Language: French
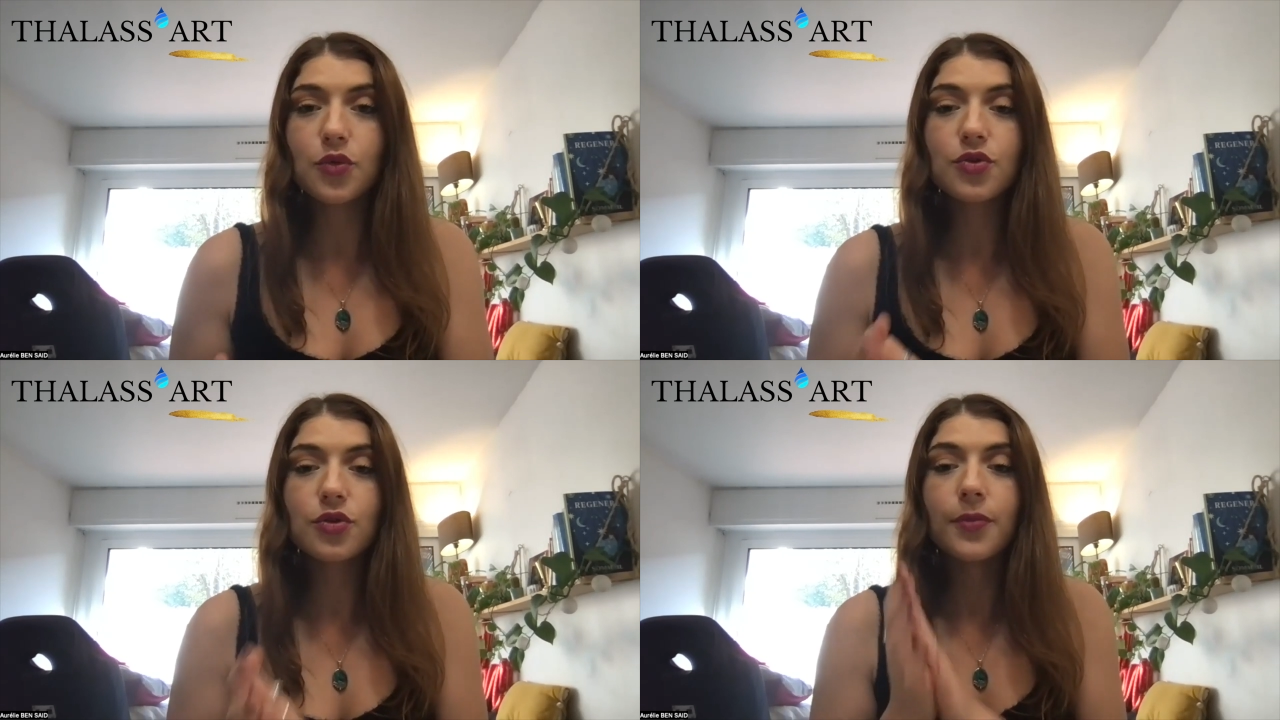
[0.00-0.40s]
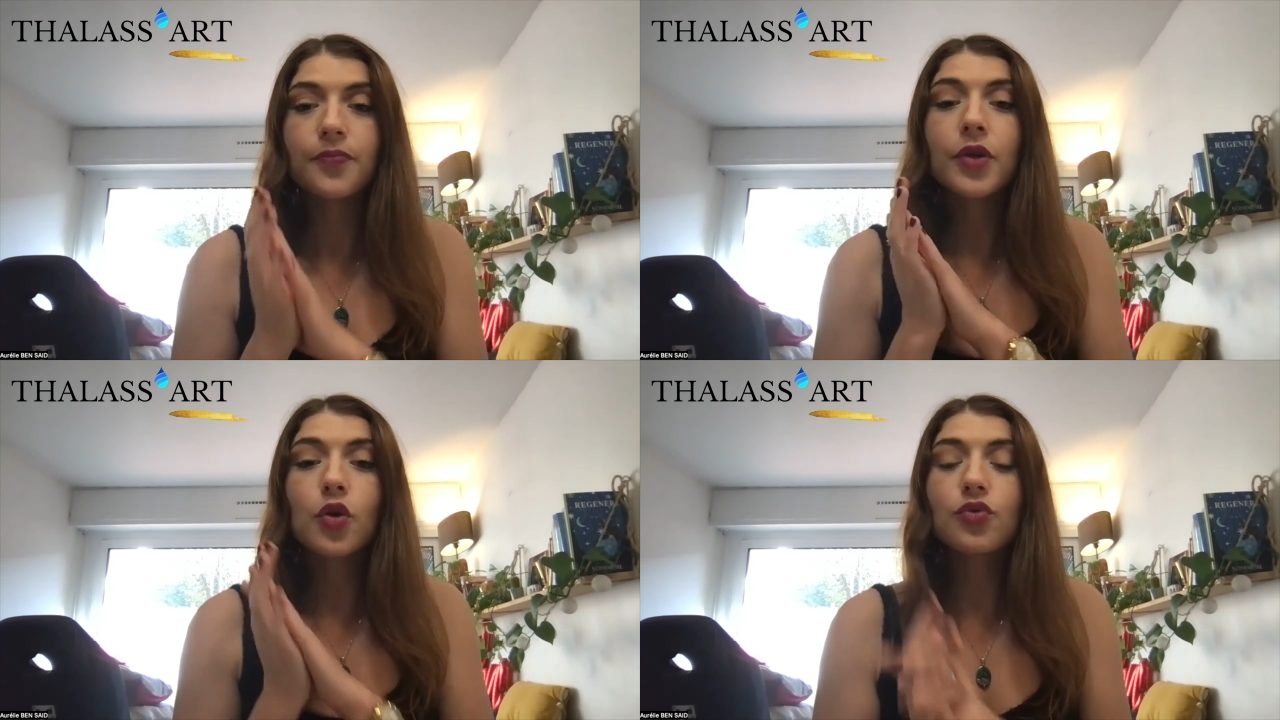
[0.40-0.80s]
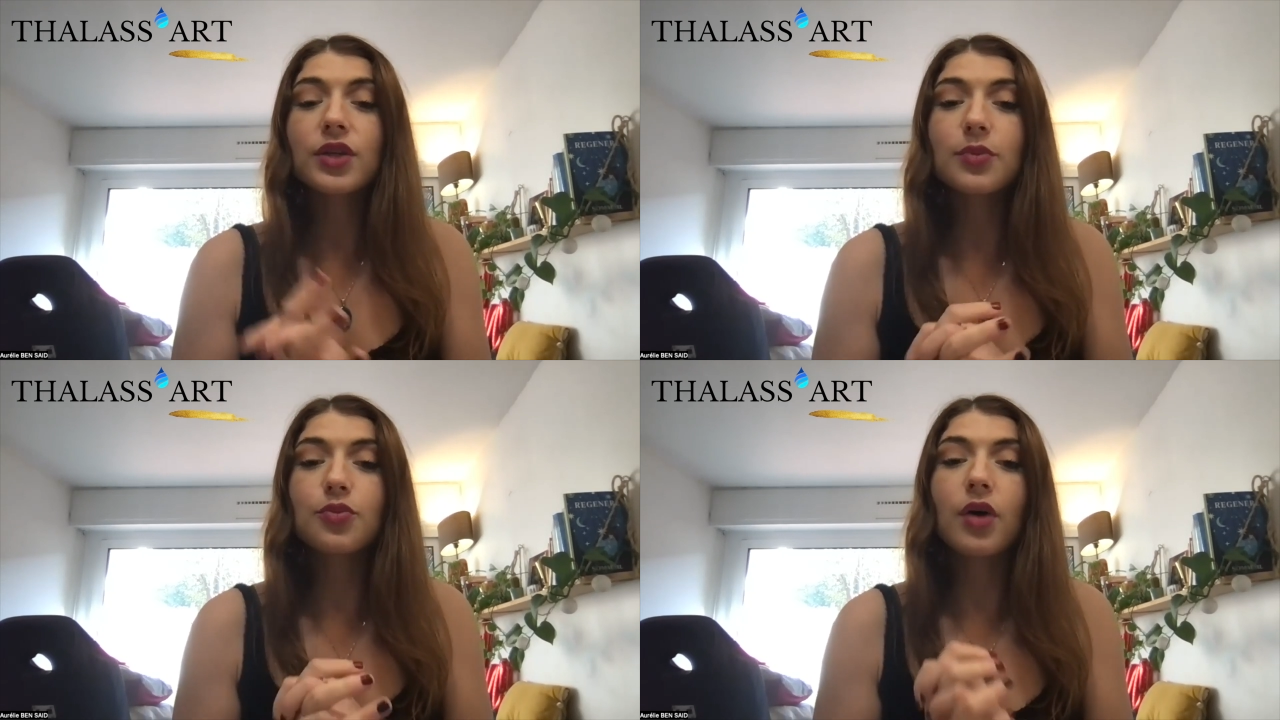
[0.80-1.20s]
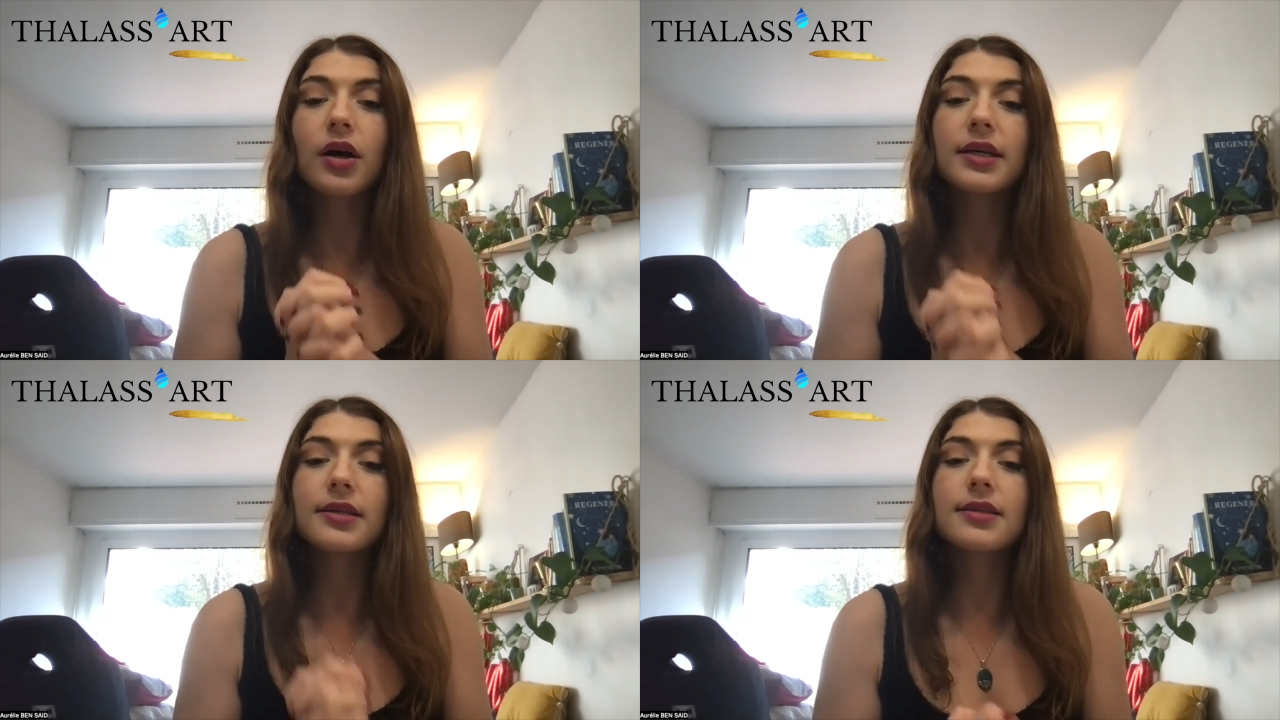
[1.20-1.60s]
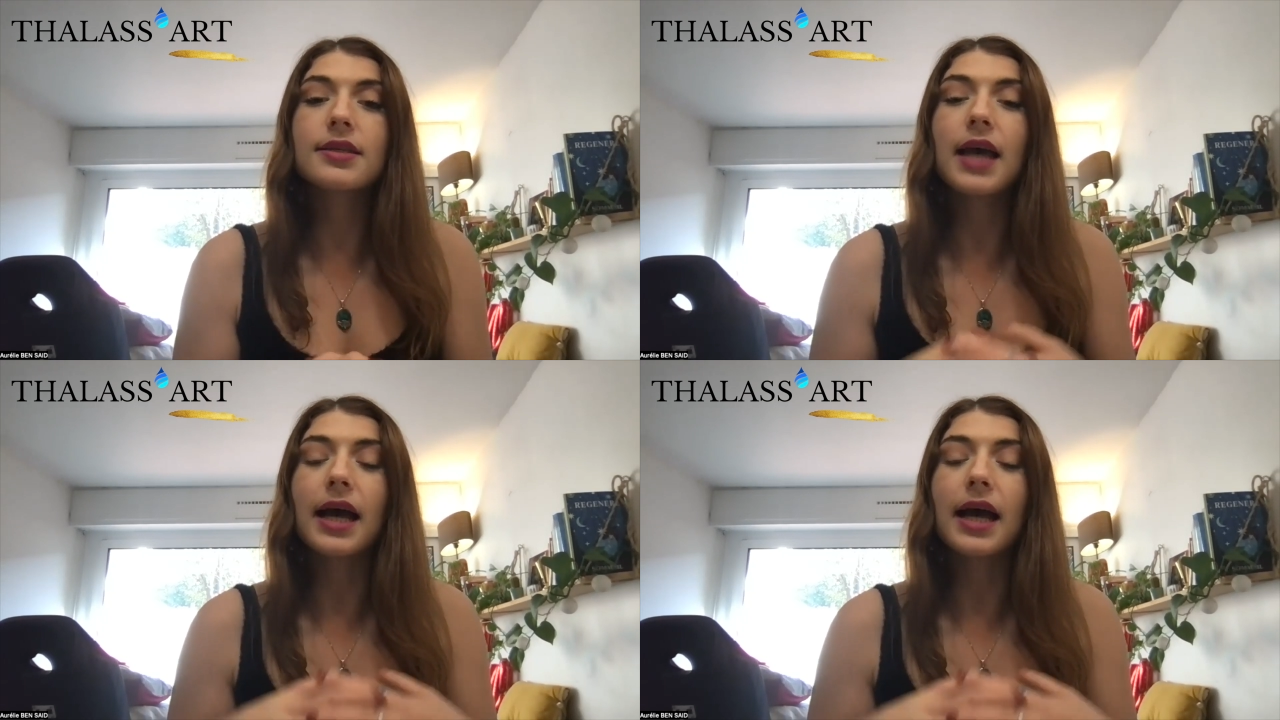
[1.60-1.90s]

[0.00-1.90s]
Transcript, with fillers: muscles, contribuant ainsi